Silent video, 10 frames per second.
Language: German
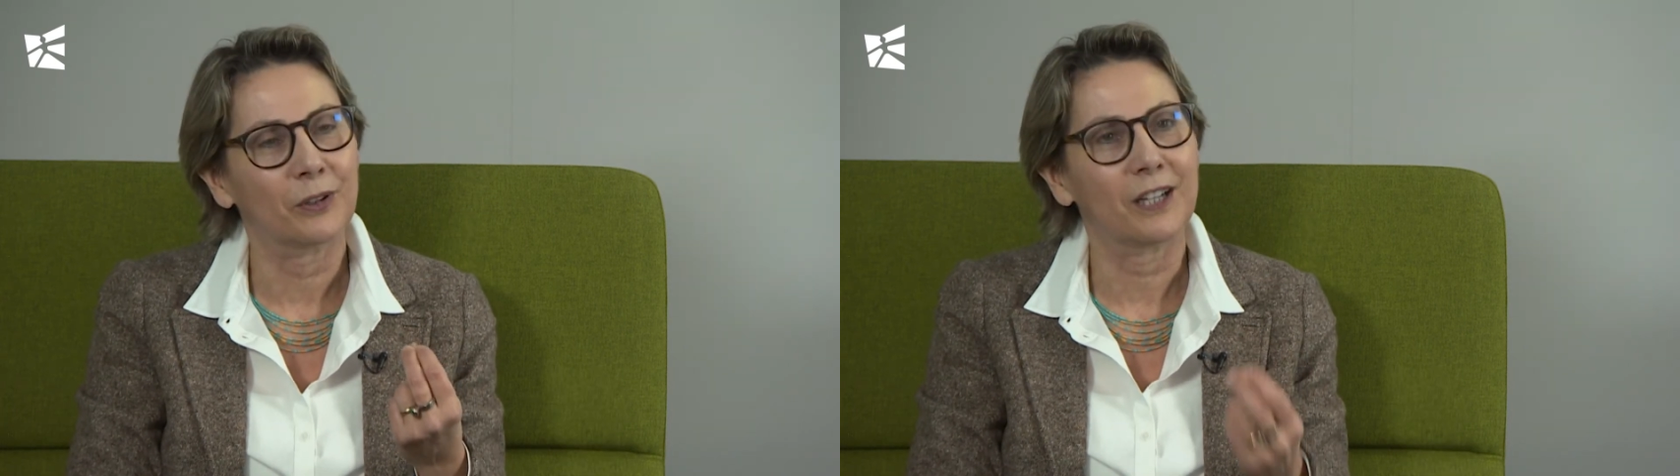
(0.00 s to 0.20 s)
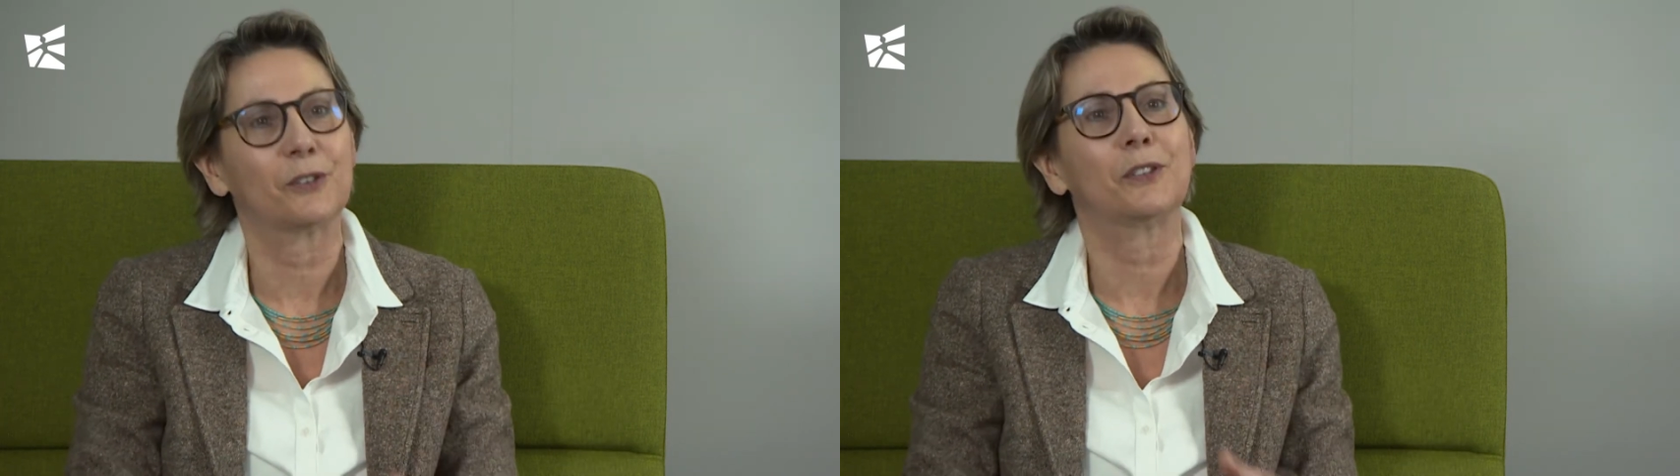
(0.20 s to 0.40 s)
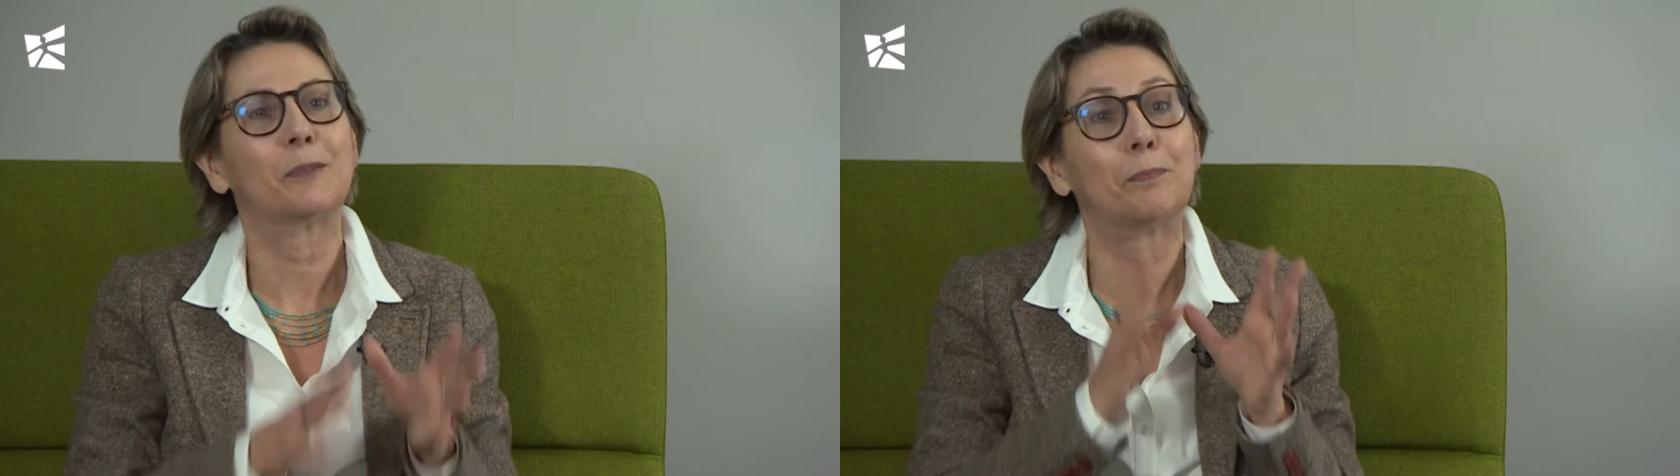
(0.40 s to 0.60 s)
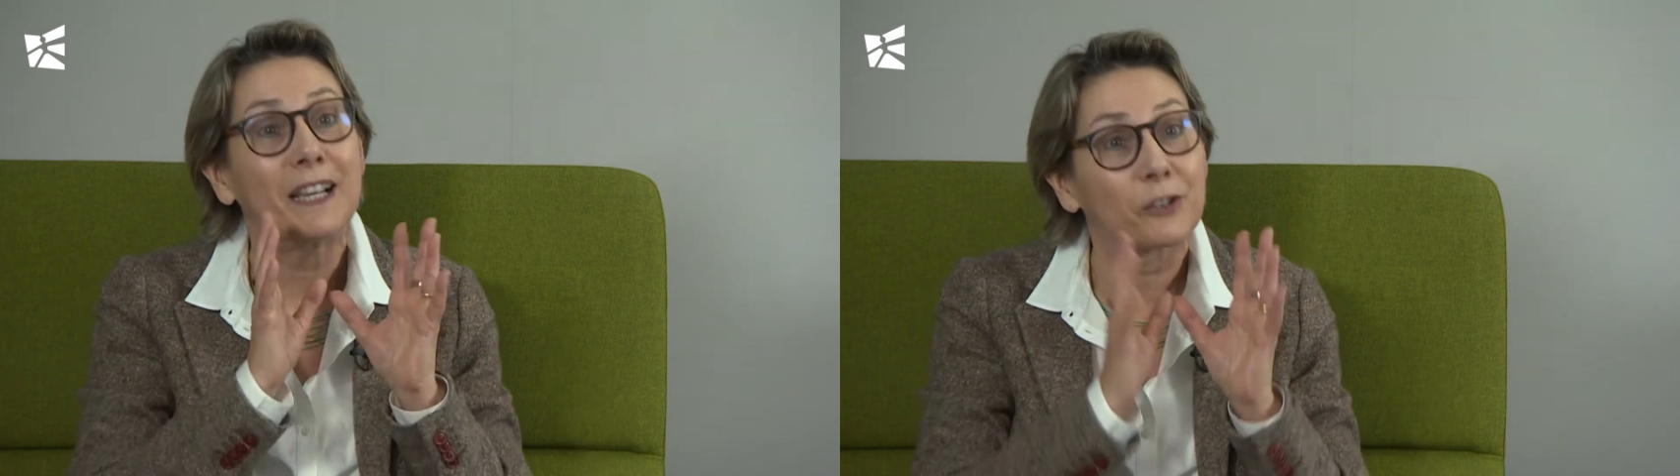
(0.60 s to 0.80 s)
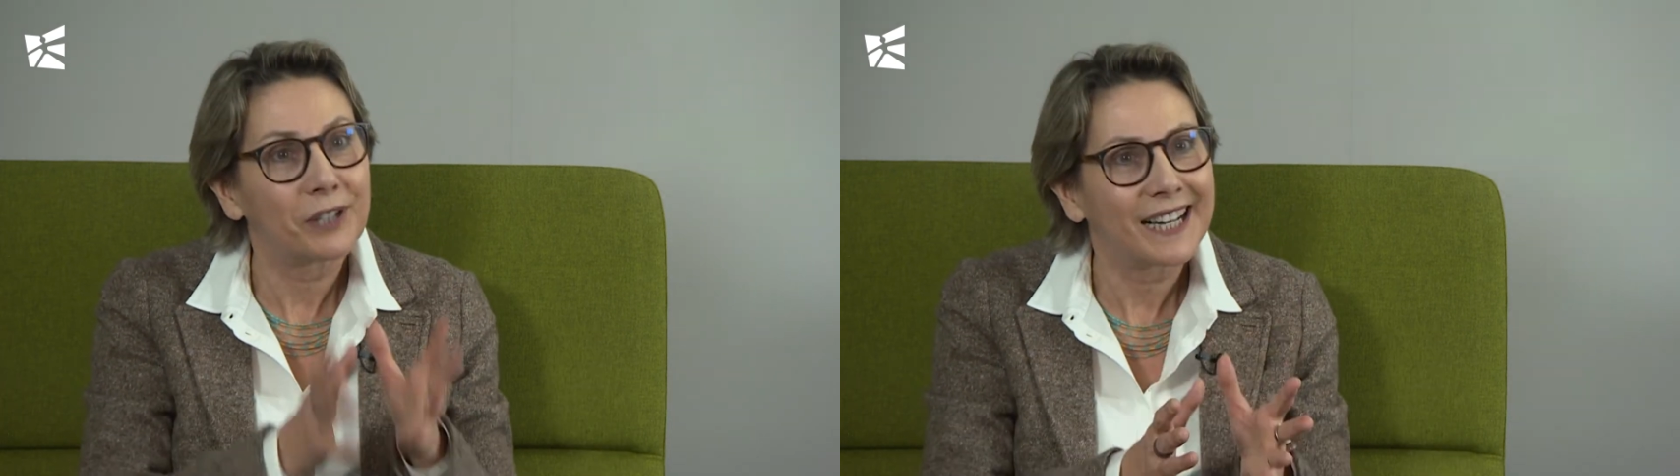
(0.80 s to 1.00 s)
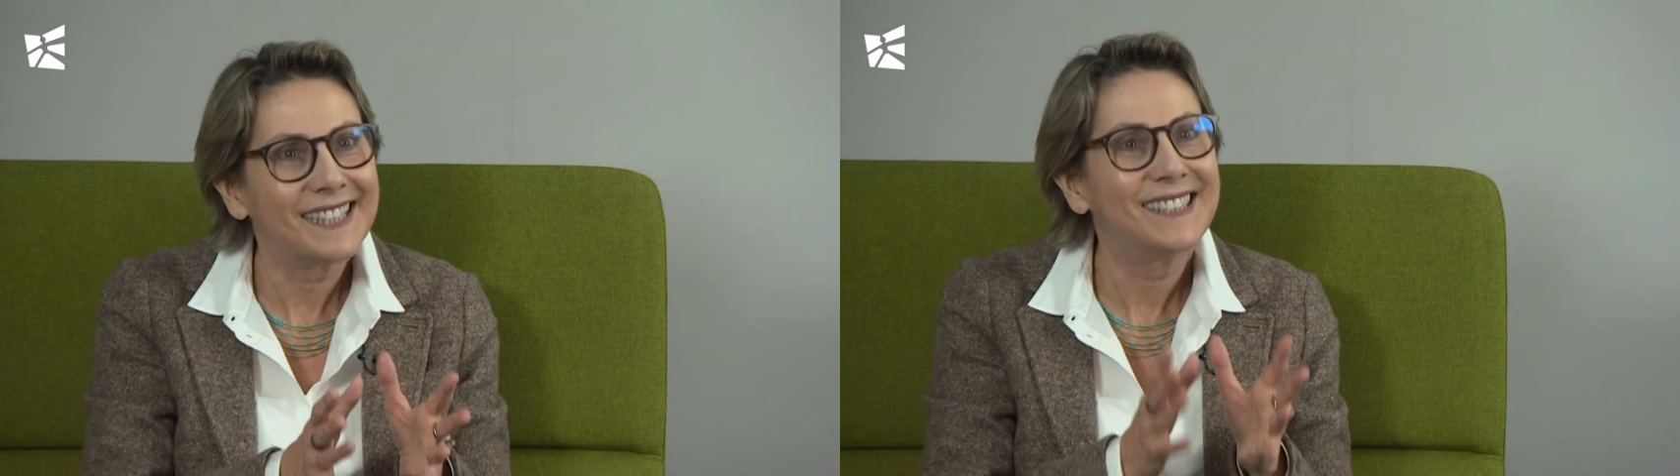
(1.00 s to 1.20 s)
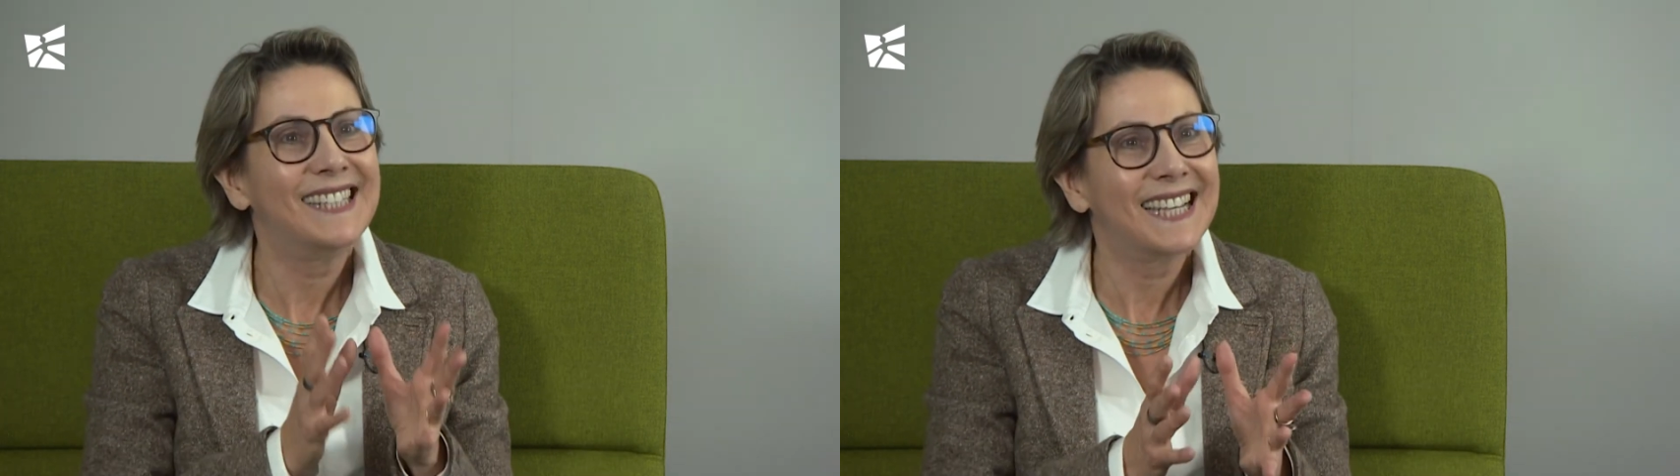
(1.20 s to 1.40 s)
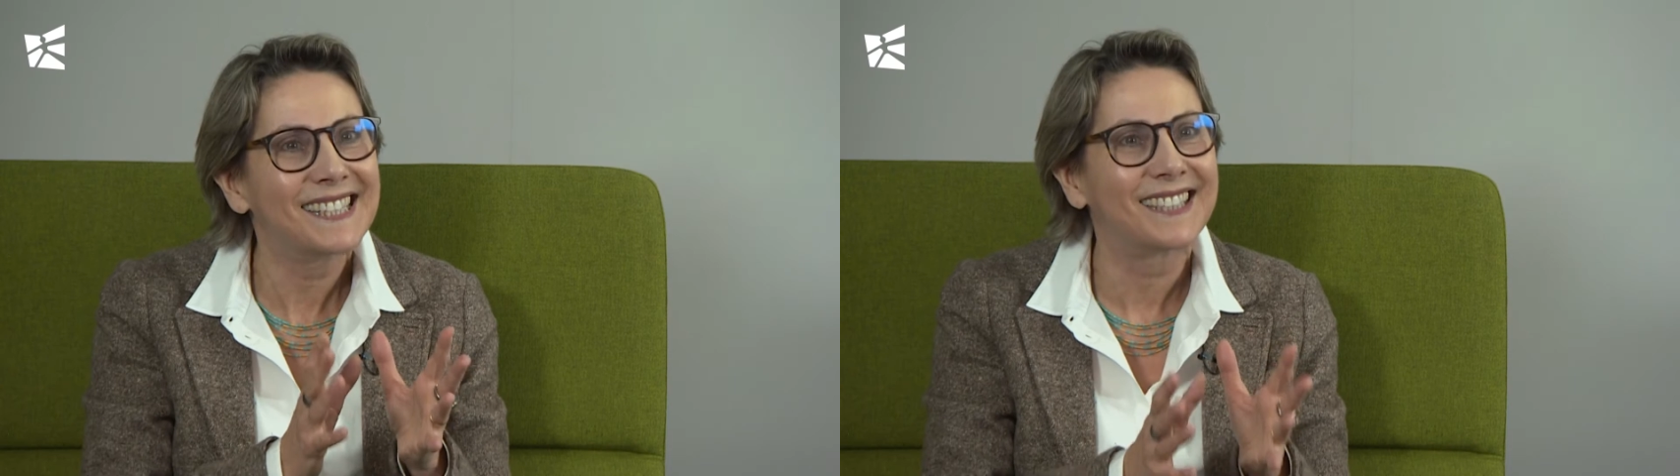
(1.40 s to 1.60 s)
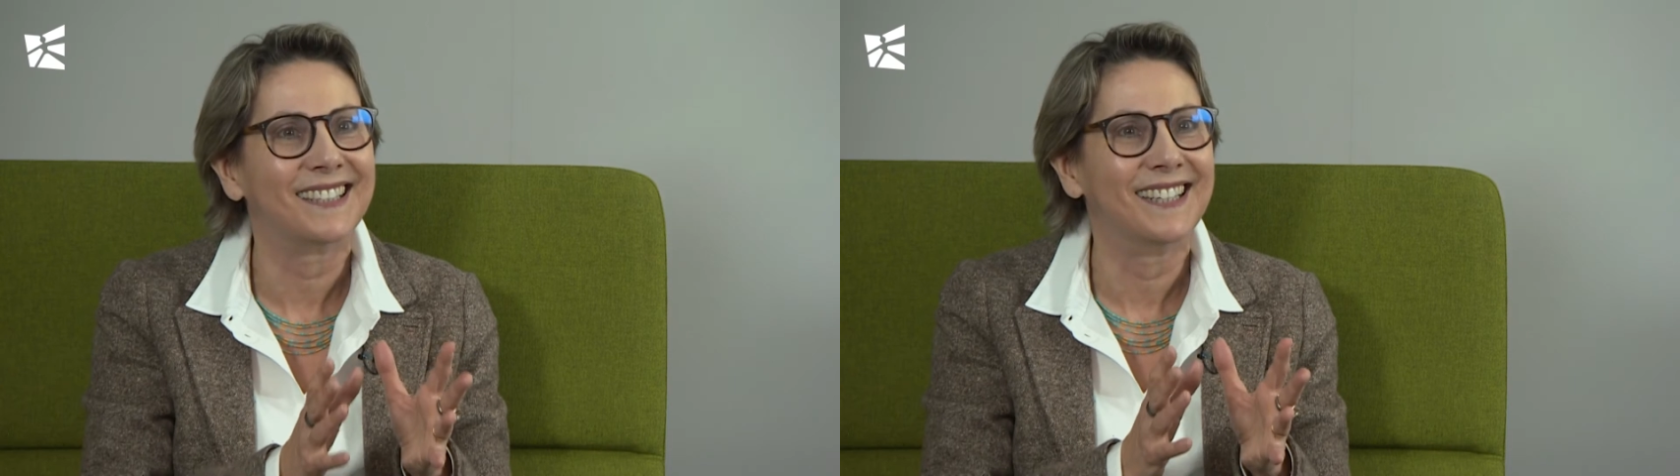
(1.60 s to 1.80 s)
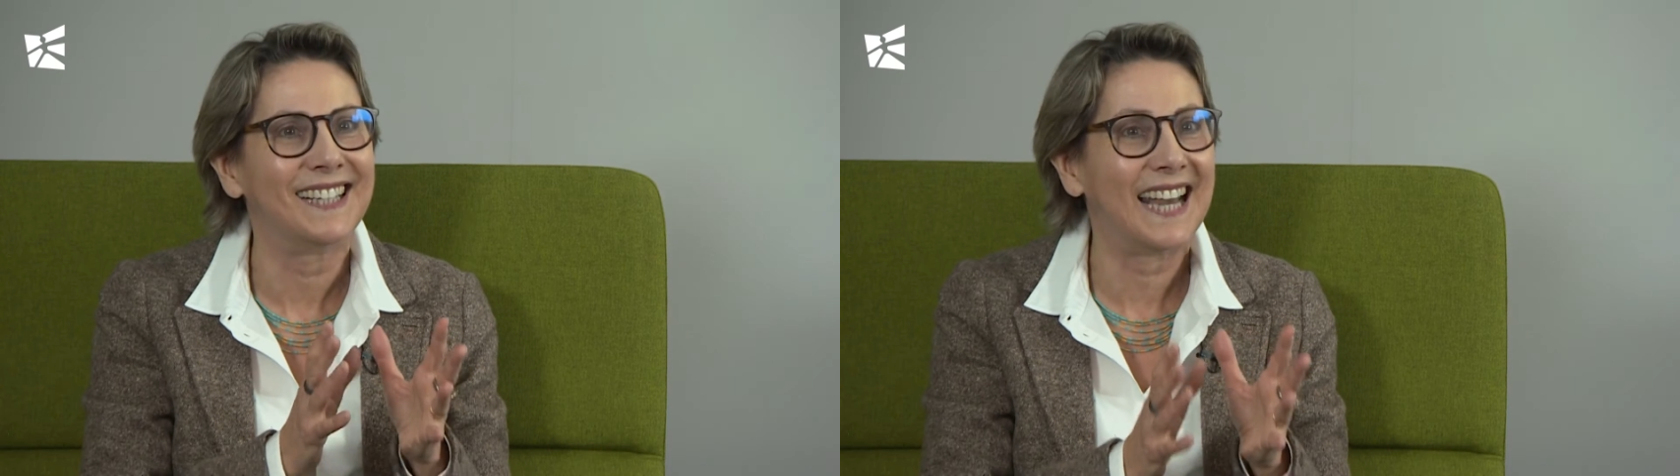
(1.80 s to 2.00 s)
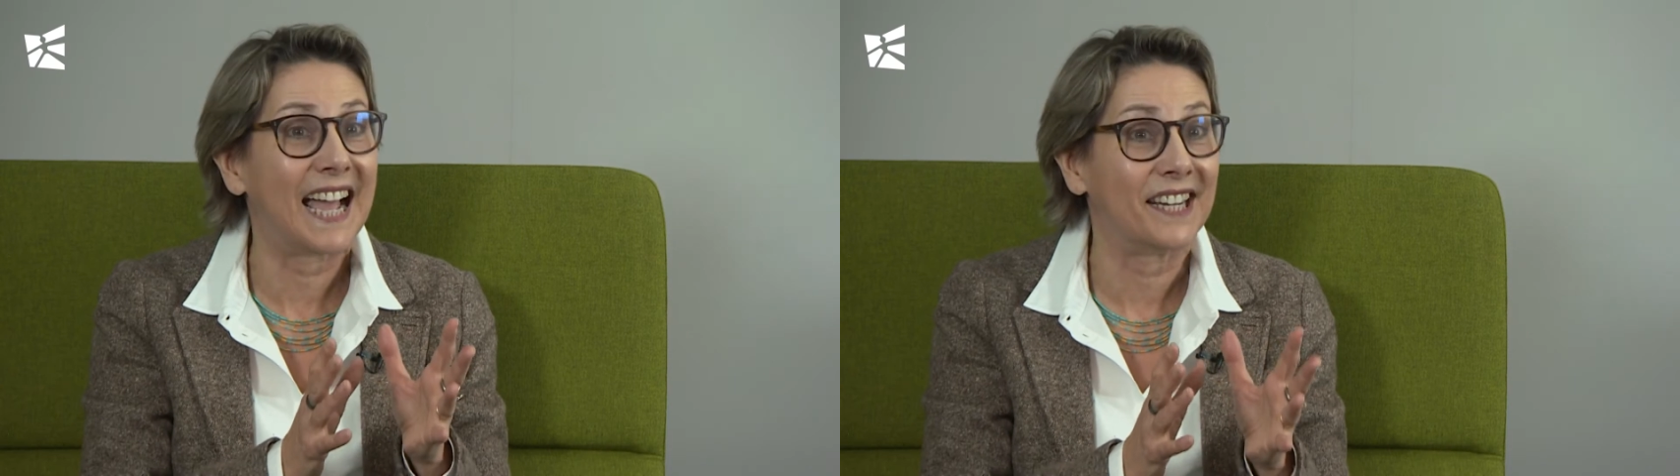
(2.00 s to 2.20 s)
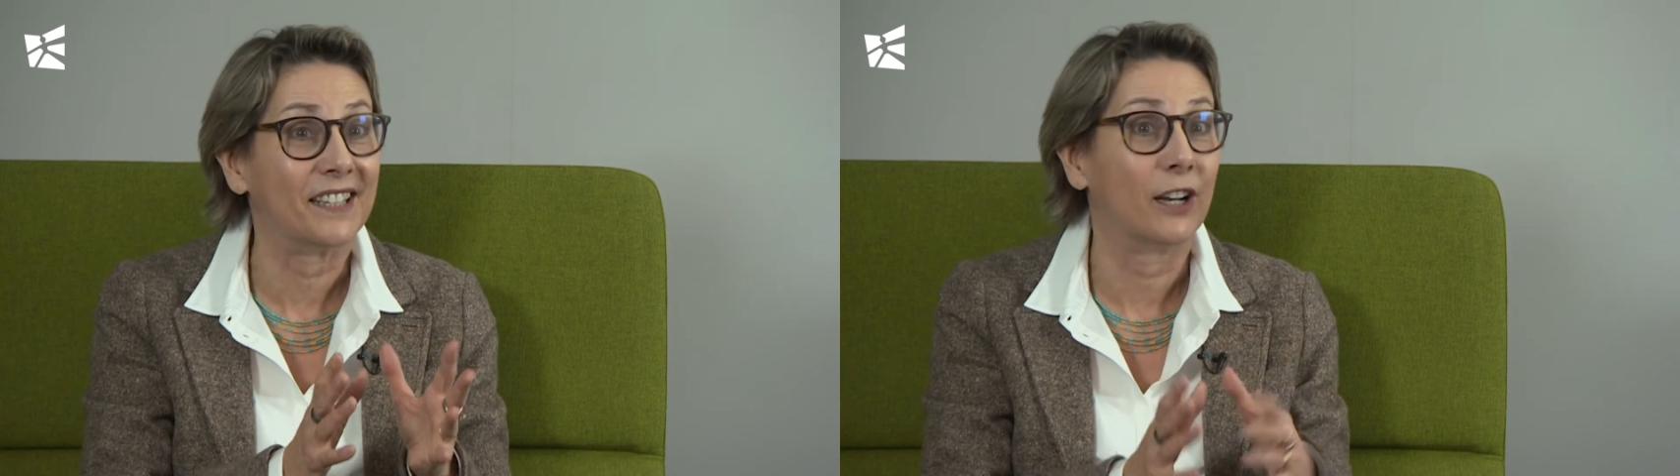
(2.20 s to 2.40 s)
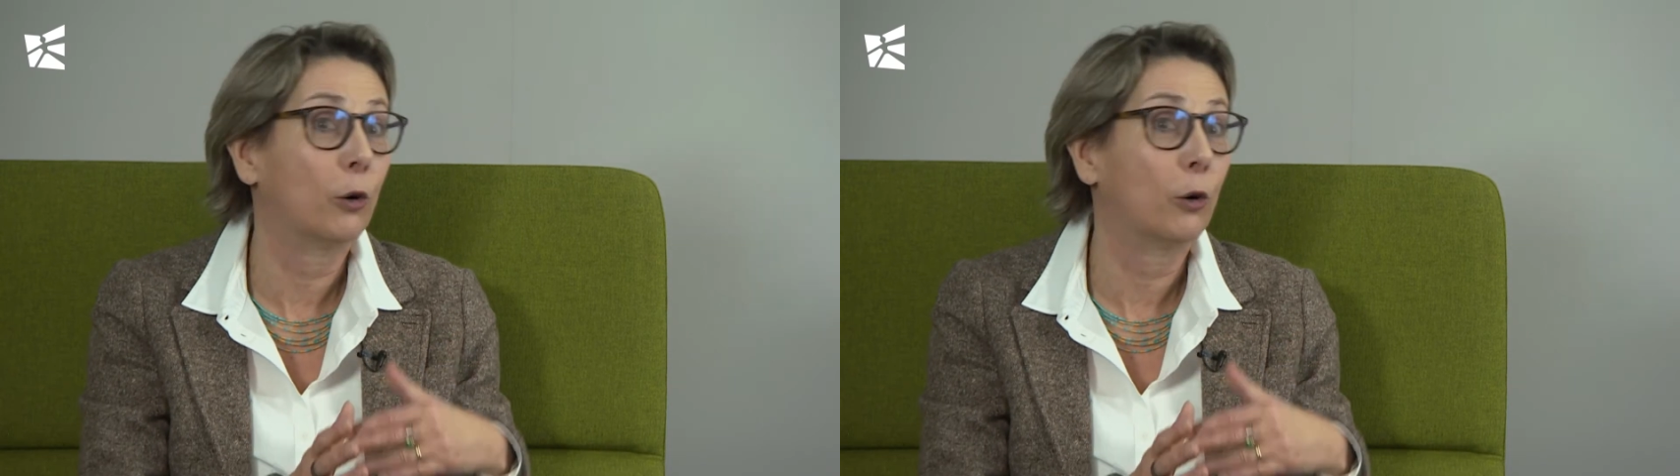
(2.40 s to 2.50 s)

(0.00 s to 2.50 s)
also das personalisierte Lernen,